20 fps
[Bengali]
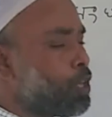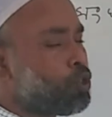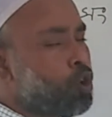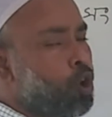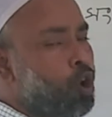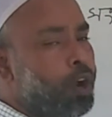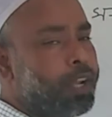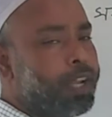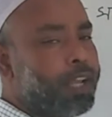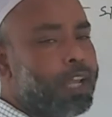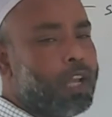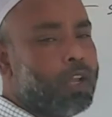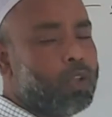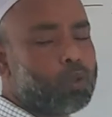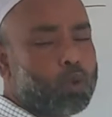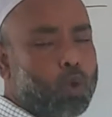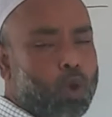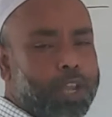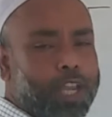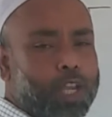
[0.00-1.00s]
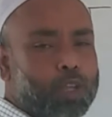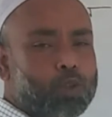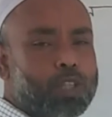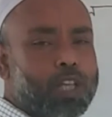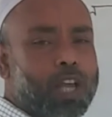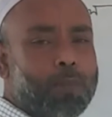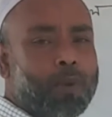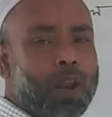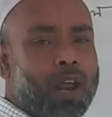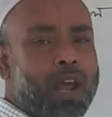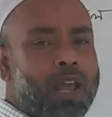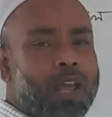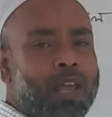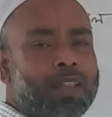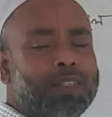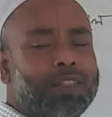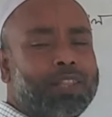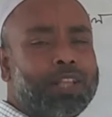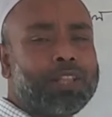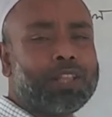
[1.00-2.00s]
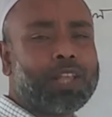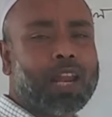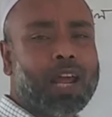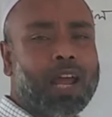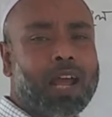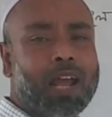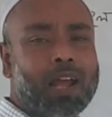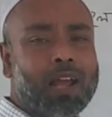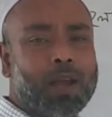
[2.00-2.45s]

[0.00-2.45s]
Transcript: ছয় ছয়কে যদি আমরা তিন দ্বারা